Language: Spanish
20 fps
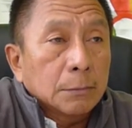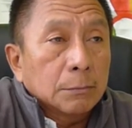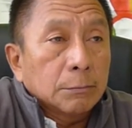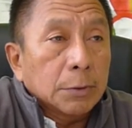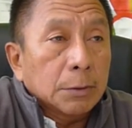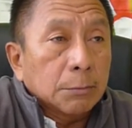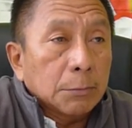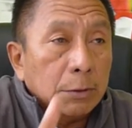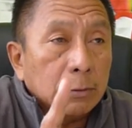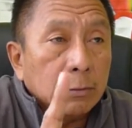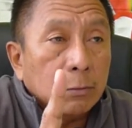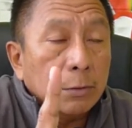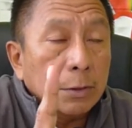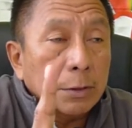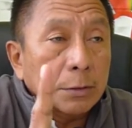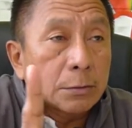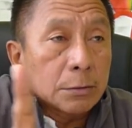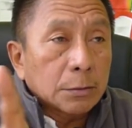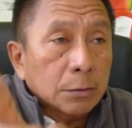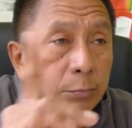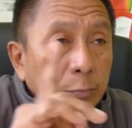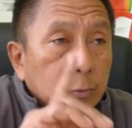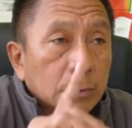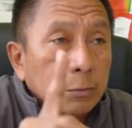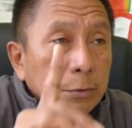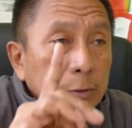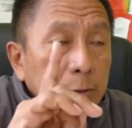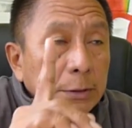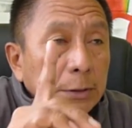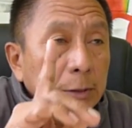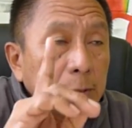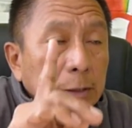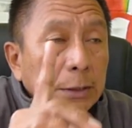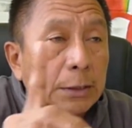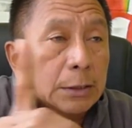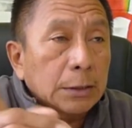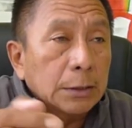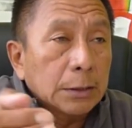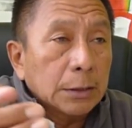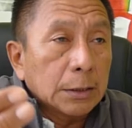primer Congreso de los Pueblos
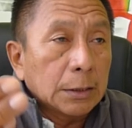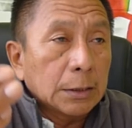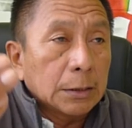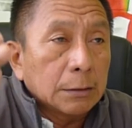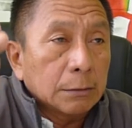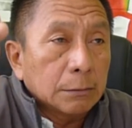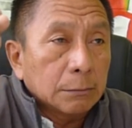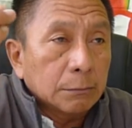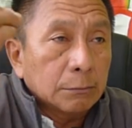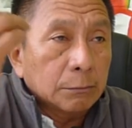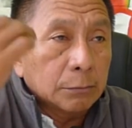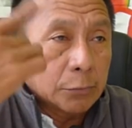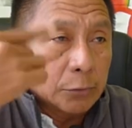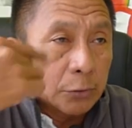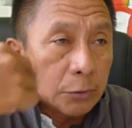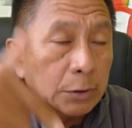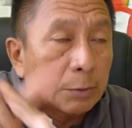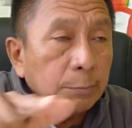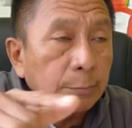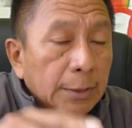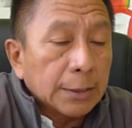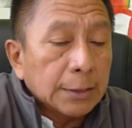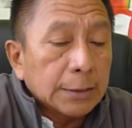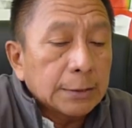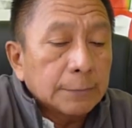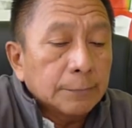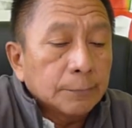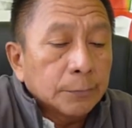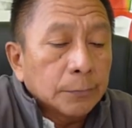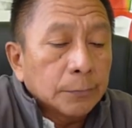Indígenas de todo el país,